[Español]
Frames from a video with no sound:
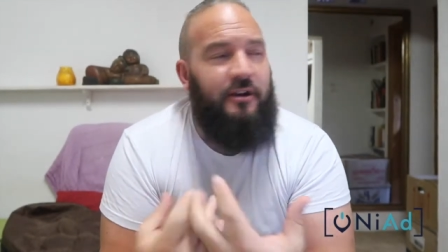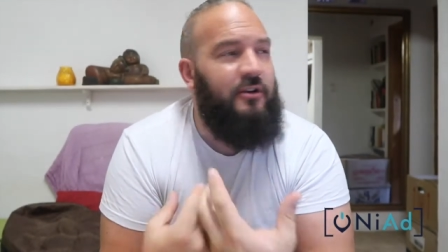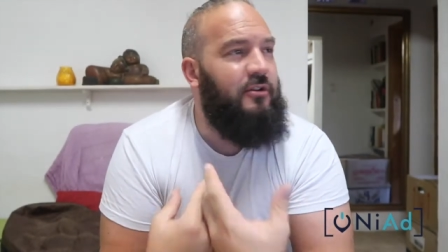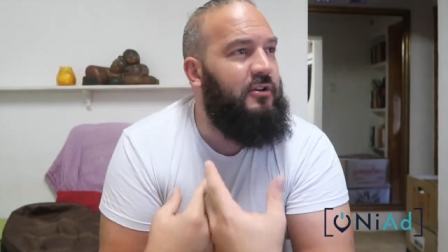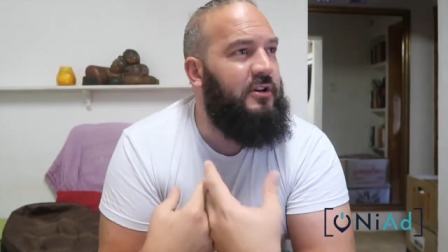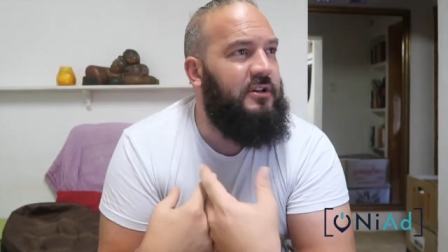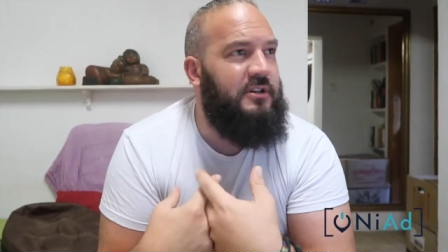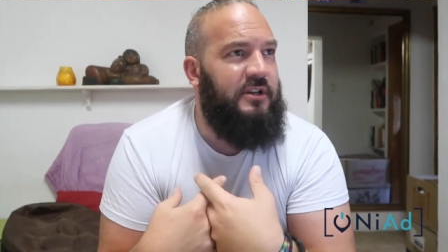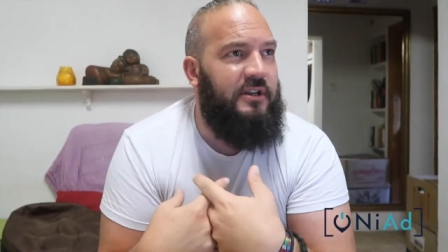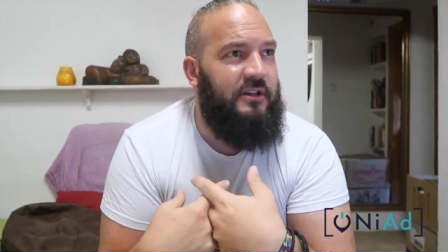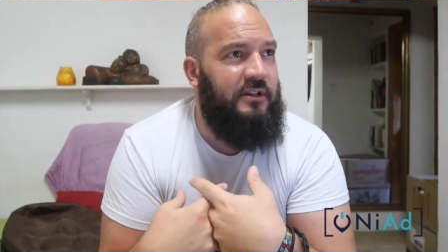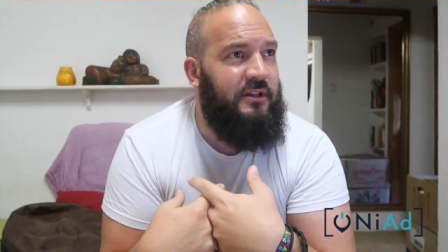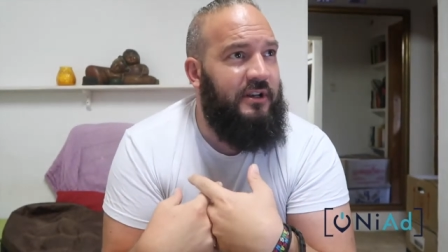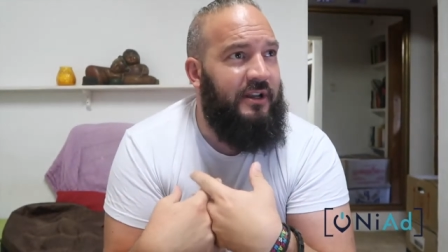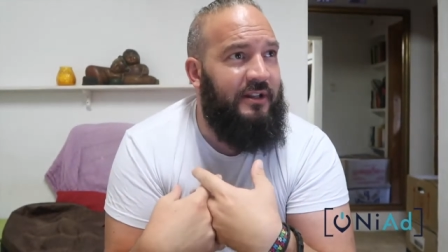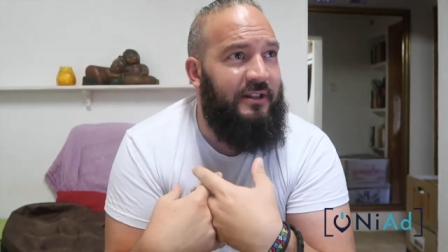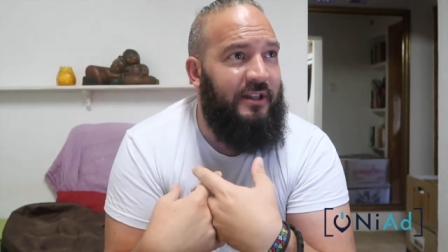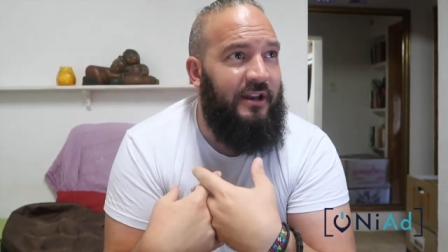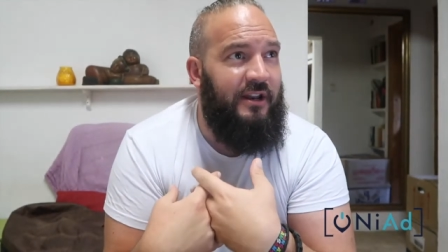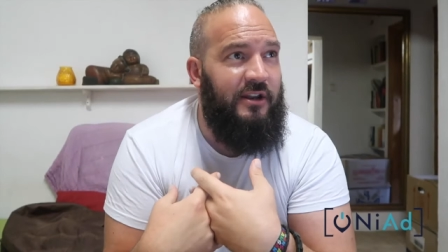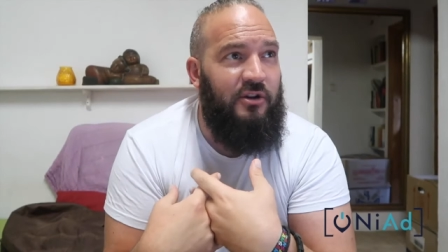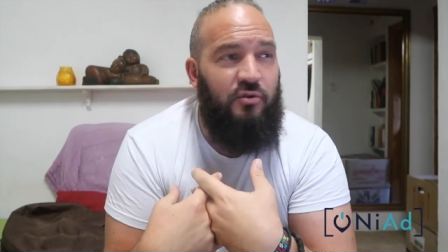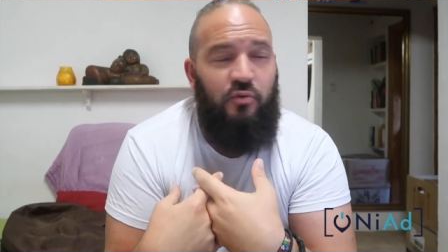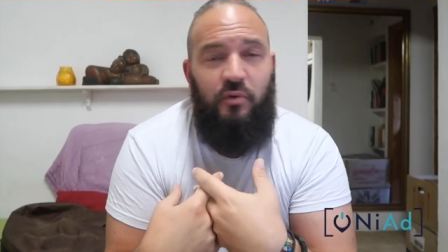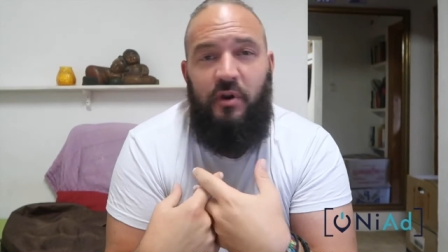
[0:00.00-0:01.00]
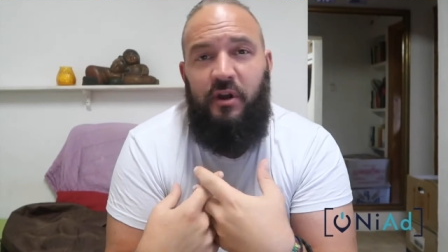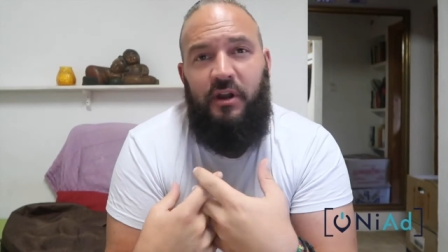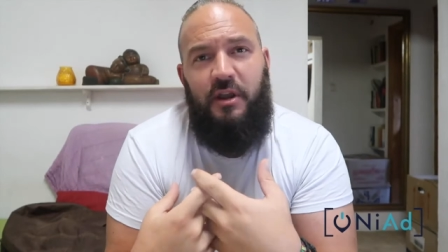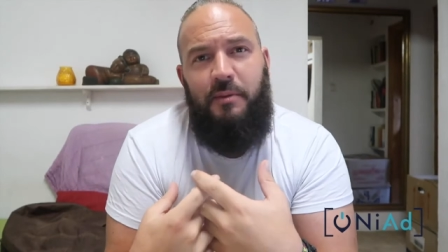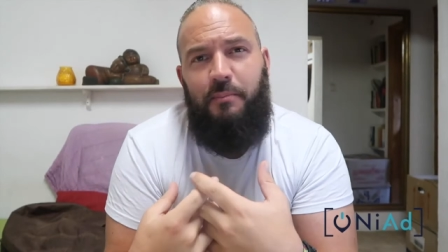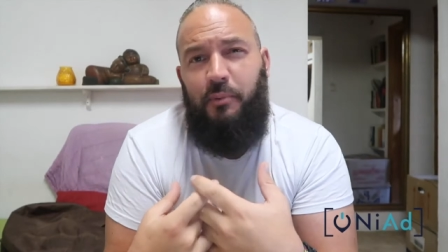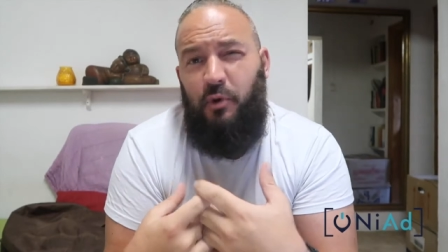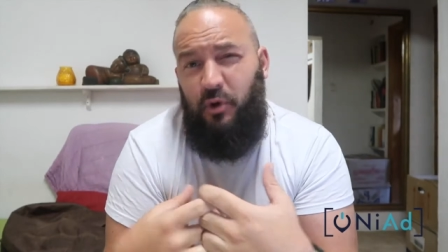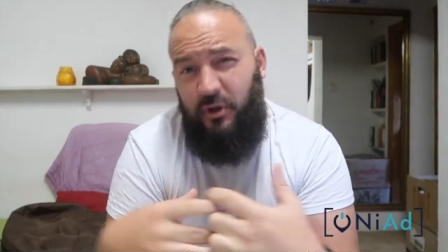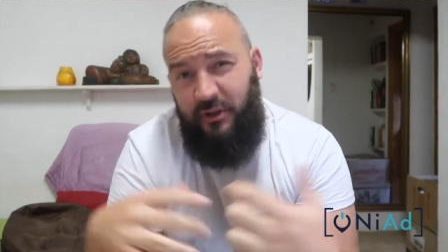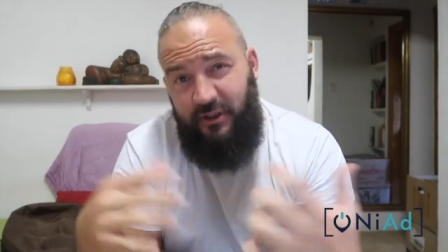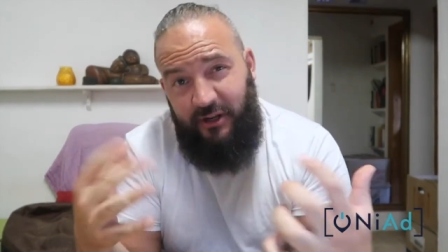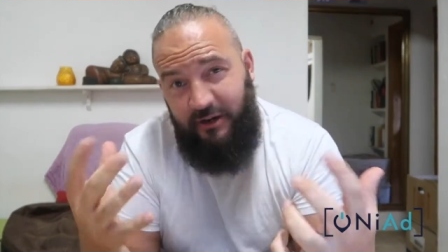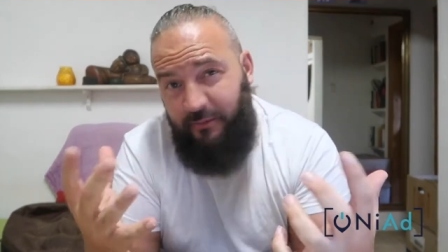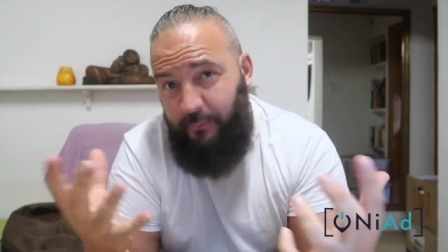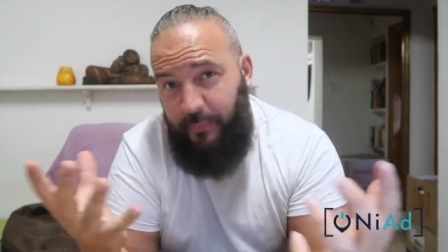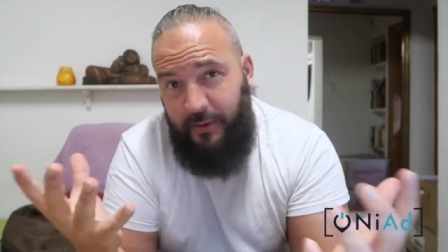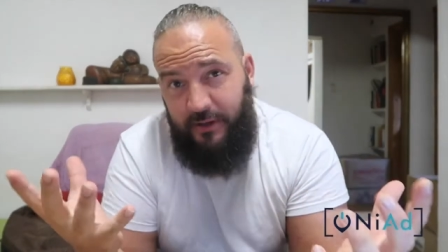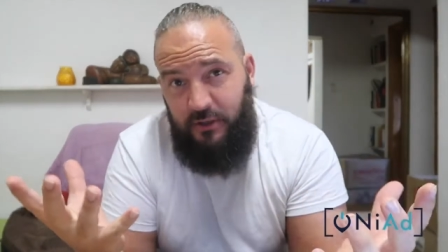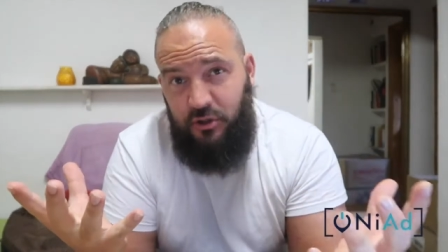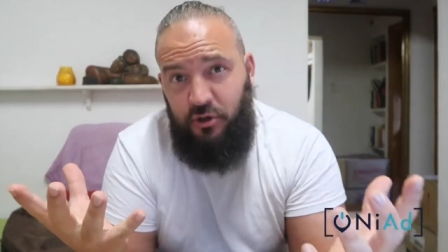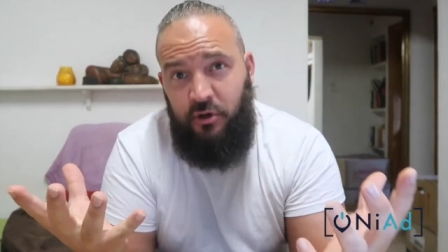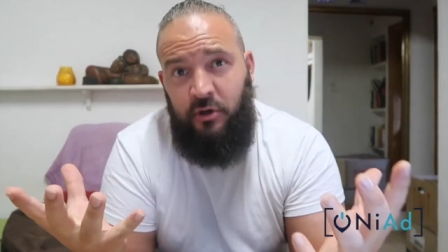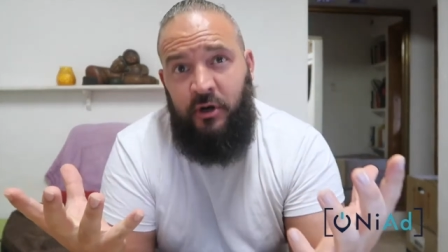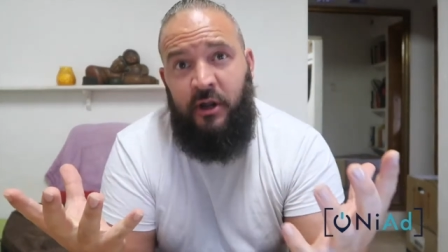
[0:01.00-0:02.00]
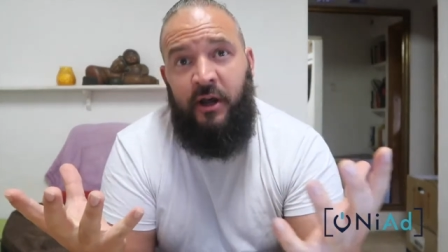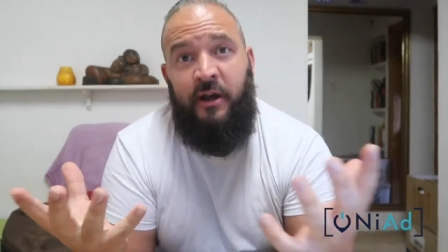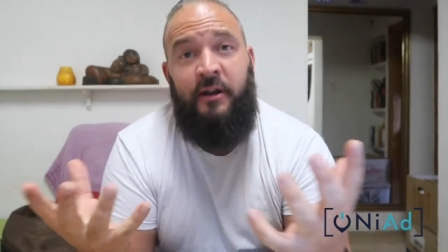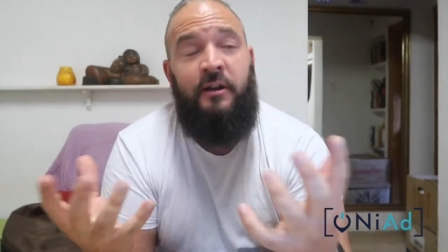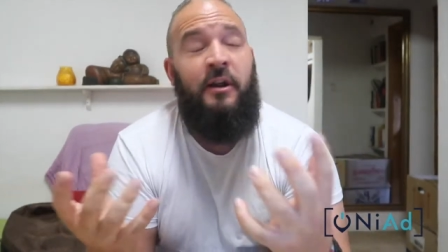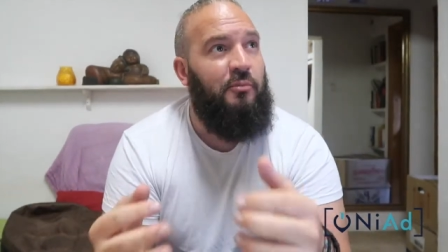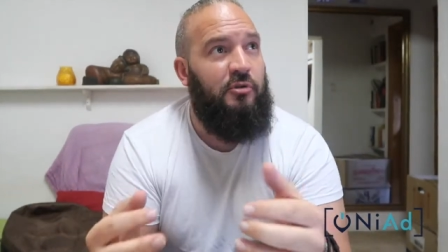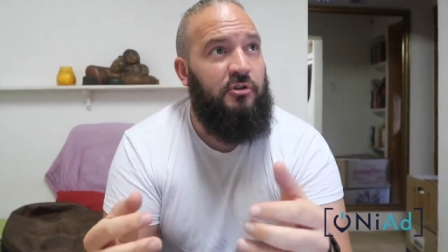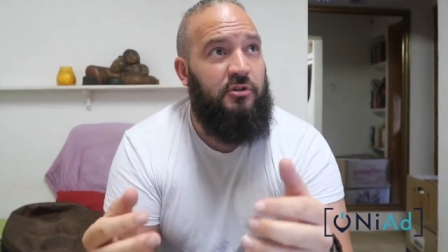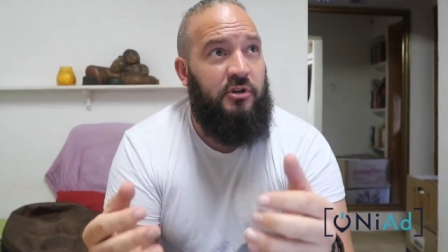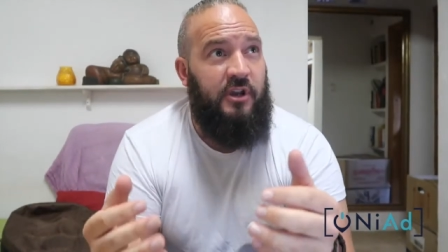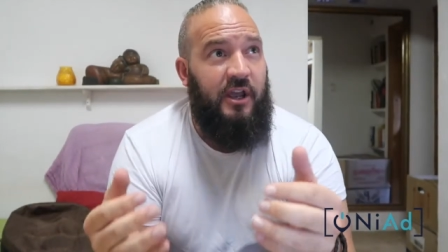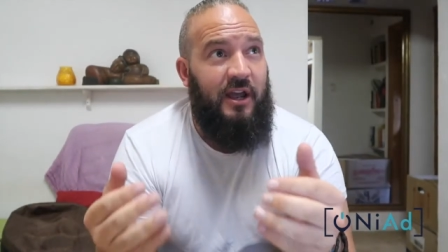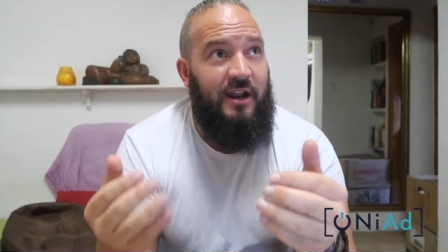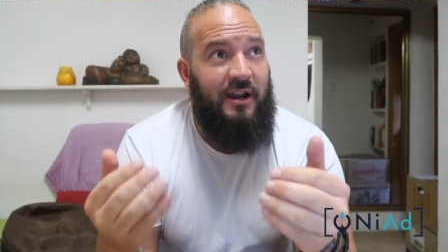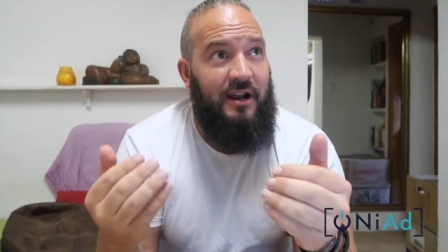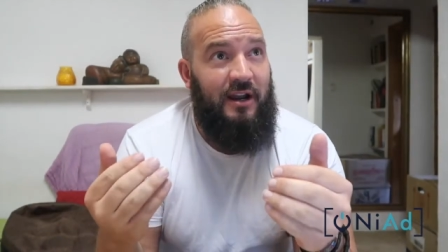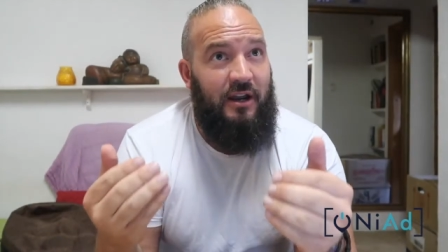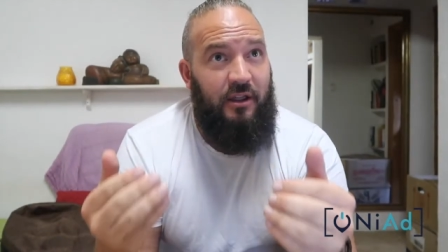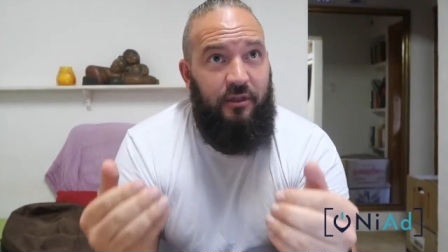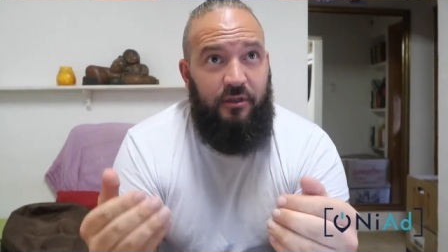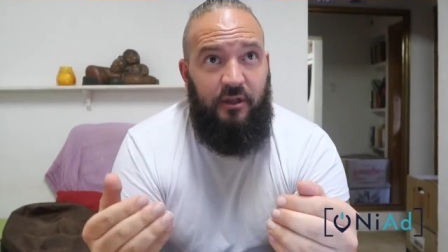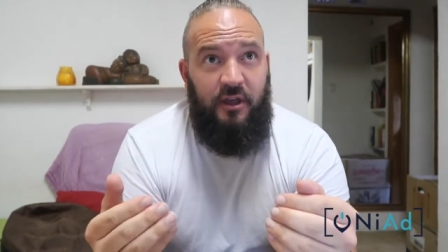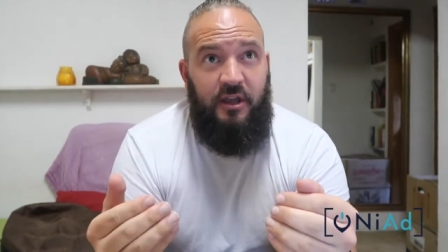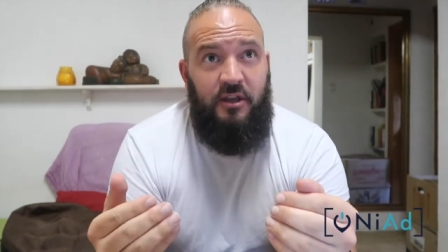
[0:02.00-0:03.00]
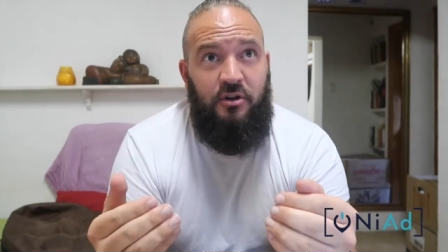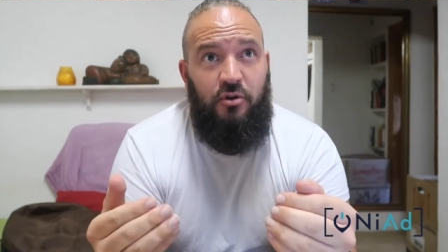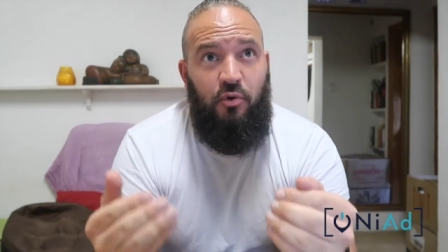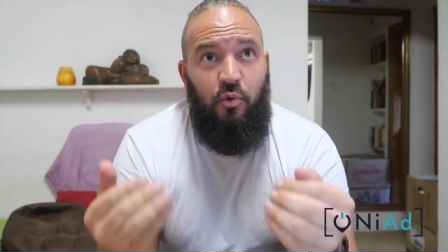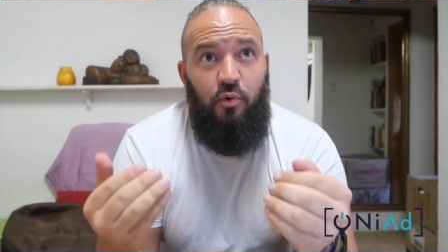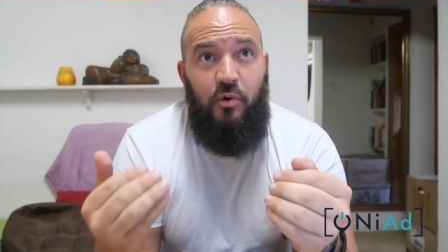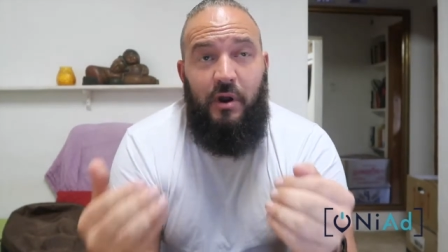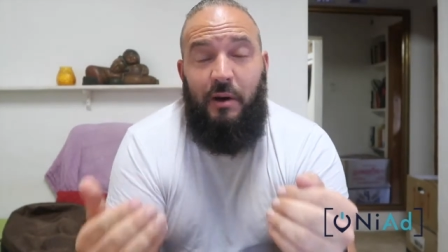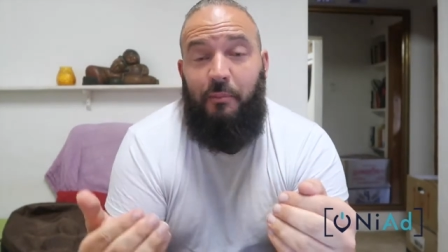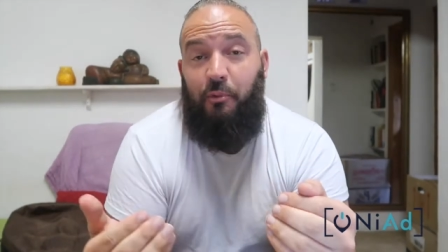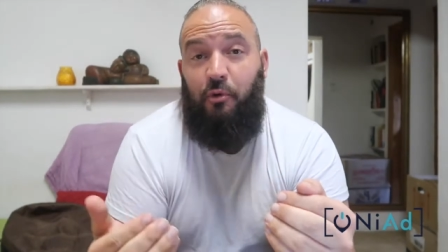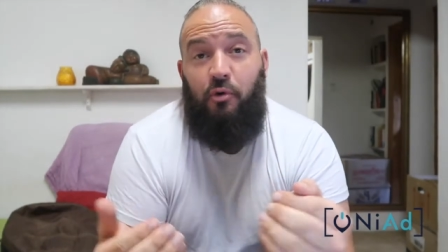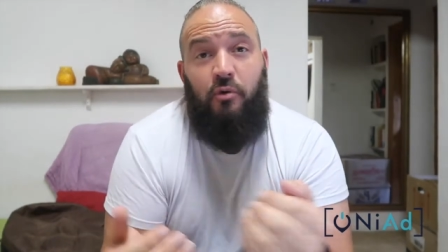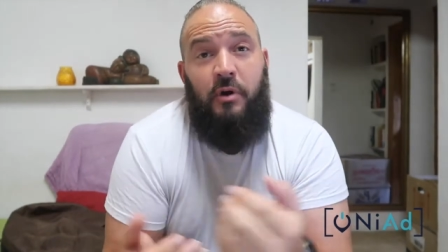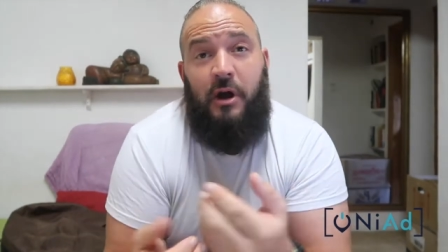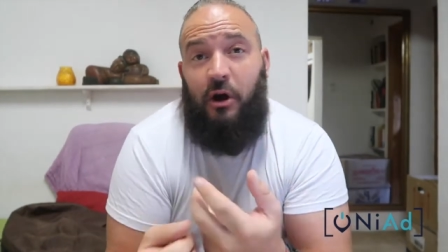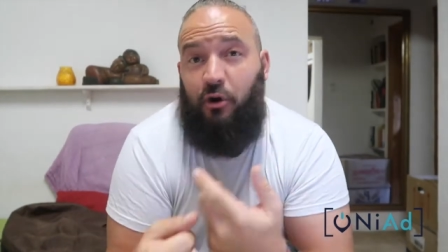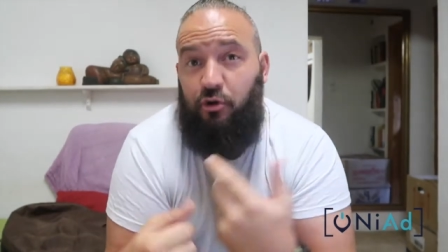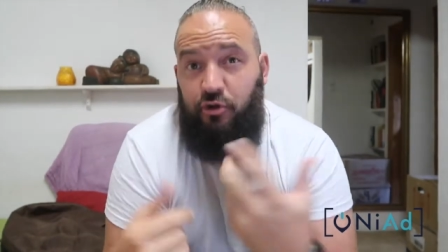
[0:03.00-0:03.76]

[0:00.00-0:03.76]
yo que sé, que tenéis un equipo de tres personas, pues que analicéis una por una